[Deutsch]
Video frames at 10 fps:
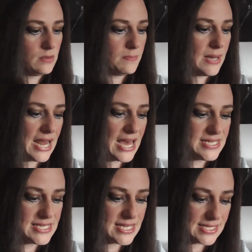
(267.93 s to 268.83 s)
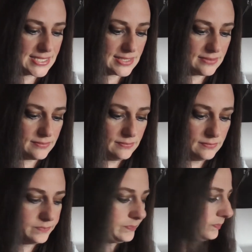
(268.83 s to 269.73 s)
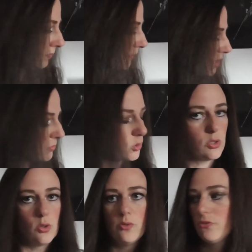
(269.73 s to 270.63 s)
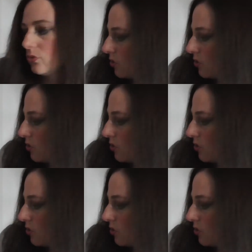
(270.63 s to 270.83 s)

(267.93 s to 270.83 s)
Mal antesten. Ich habe doch hier irgendwo